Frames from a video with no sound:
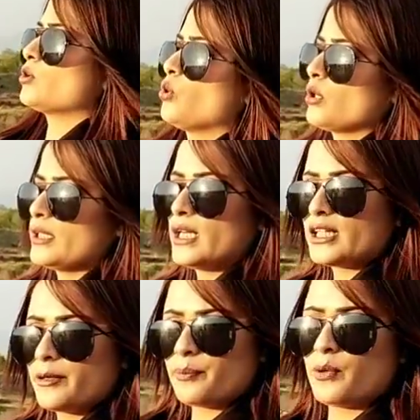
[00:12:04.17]
और दो
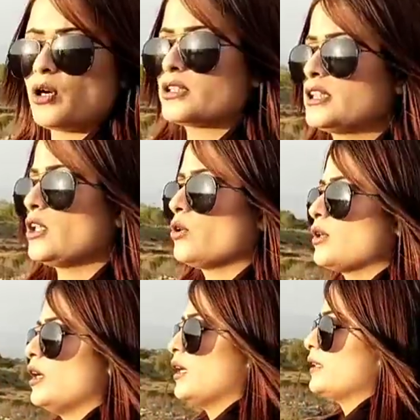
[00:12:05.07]
कनाल के प्लॉट्स ये
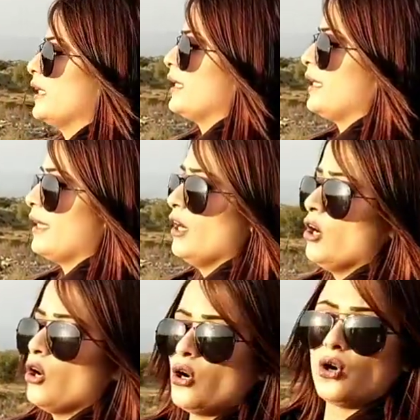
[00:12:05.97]
लोग दे रहे हैं
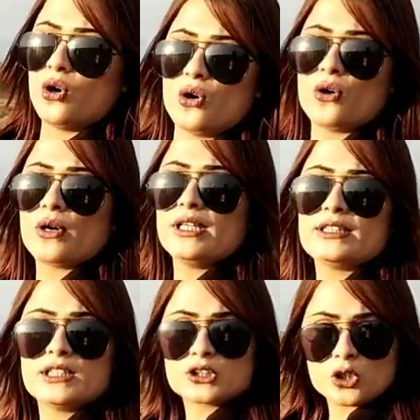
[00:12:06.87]
और
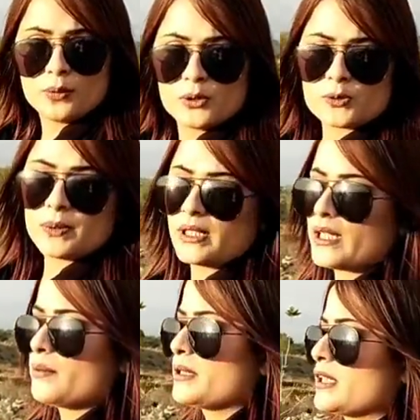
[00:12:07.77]
इजी इंस्टॉलमेंट्स पे
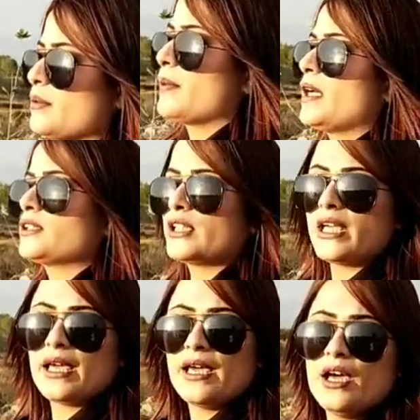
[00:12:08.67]
दे रहे हैं मज़े की बात
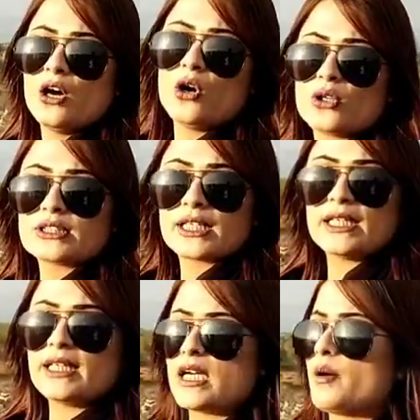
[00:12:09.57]
ये है और
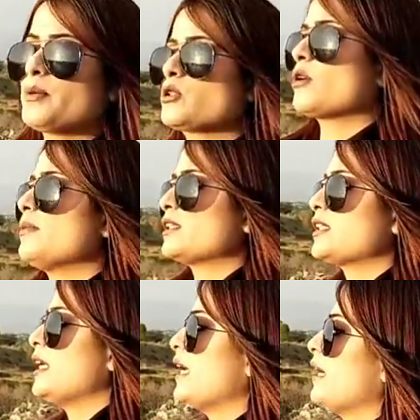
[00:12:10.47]
सेकेंडली यहाँ पे जो
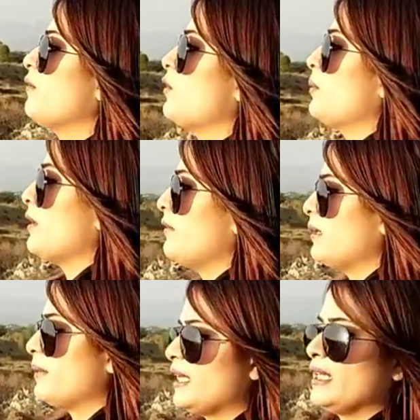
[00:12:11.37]
कमर्शियल है वो भी
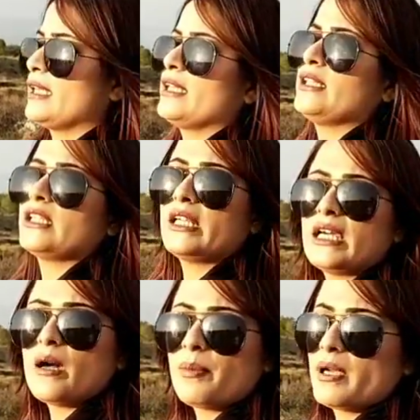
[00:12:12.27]
अवेलेबल है लेकिन ये
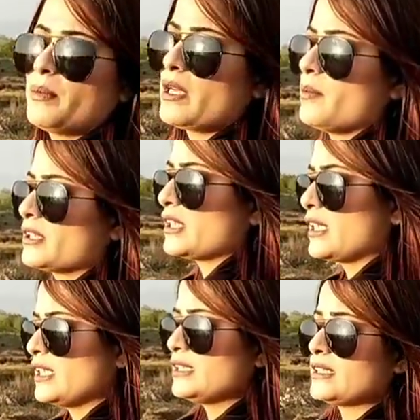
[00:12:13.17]
यहाँ पे अभी
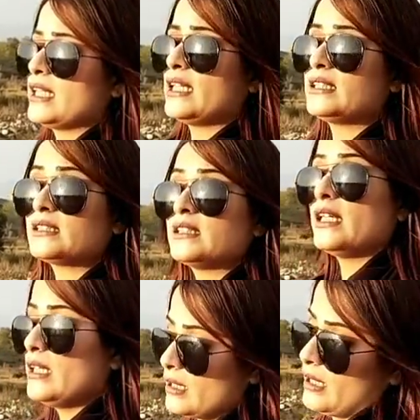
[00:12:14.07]
कमर्शियल की सेल्स
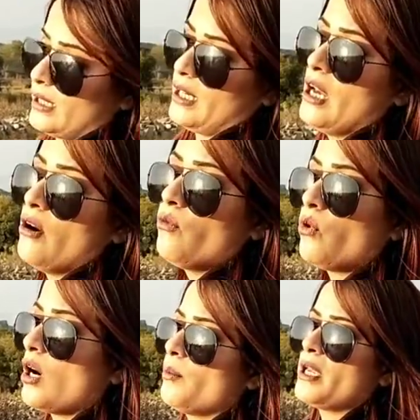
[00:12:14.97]
नहीं कर रहे
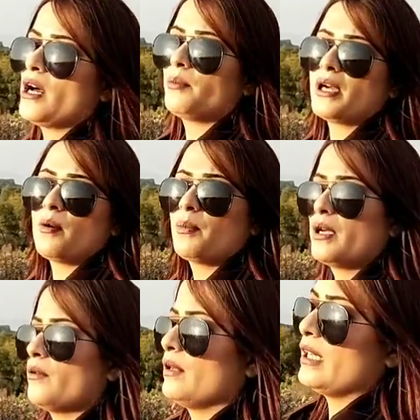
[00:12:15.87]
वो अभी आप यहाँ
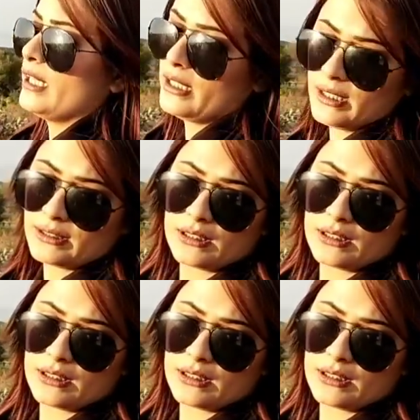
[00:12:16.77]
पे अवेल नहीं कर